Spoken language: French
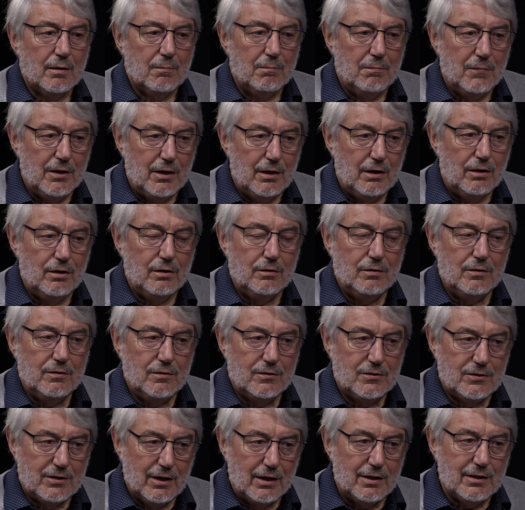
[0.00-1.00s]
mais
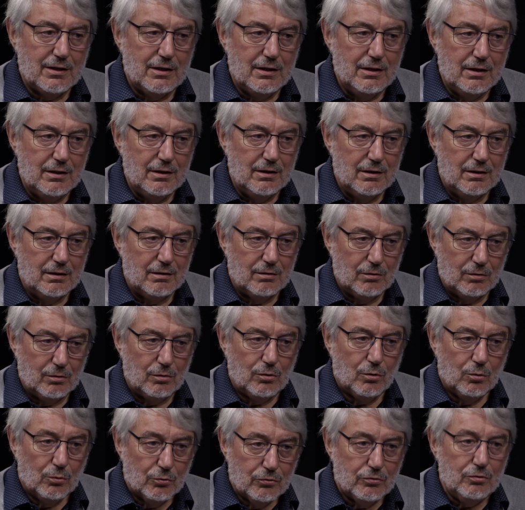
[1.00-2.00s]
celles qui
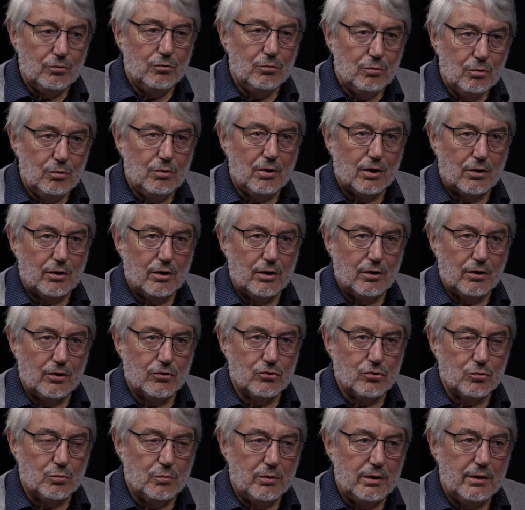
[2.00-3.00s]
continuent à
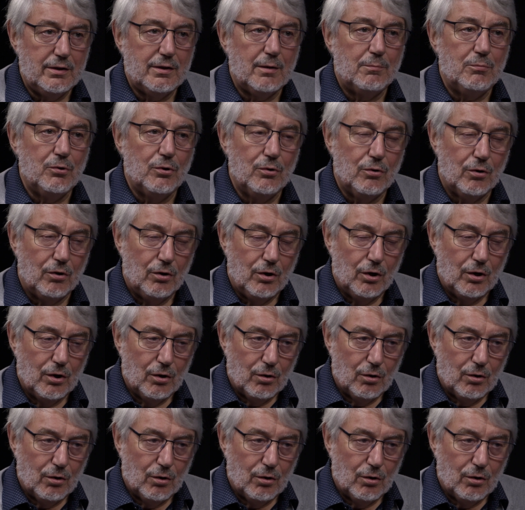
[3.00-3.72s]
jouer, d'abord,